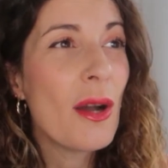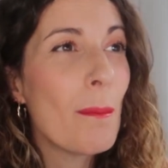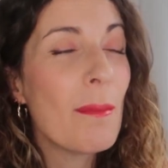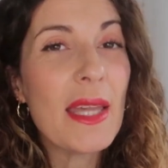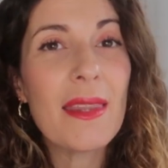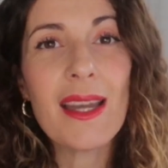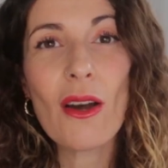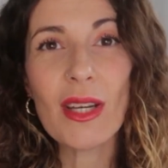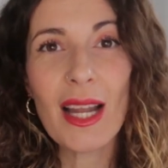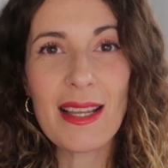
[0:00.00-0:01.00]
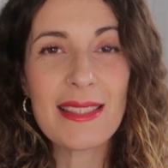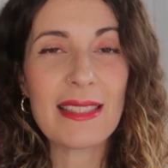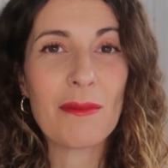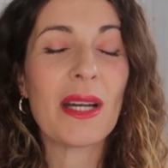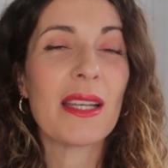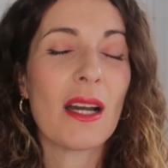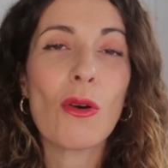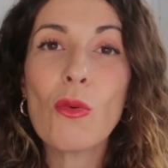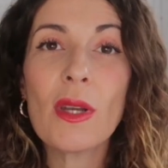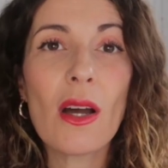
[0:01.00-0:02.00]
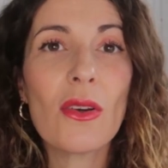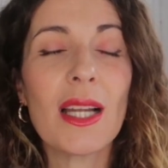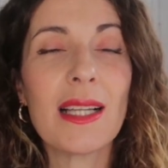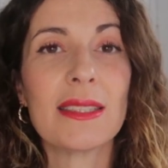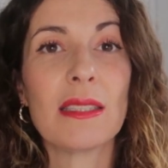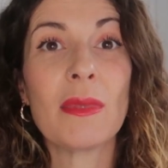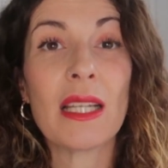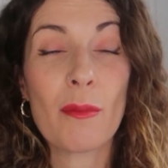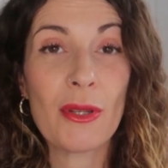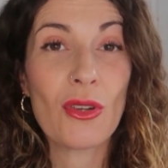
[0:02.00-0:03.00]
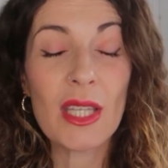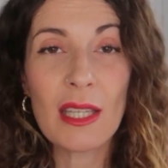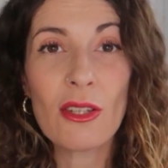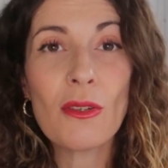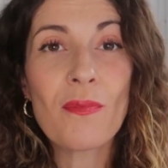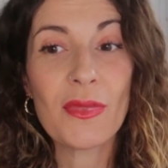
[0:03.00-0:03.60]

media hora a la semana, una hora a la semana, pero quiero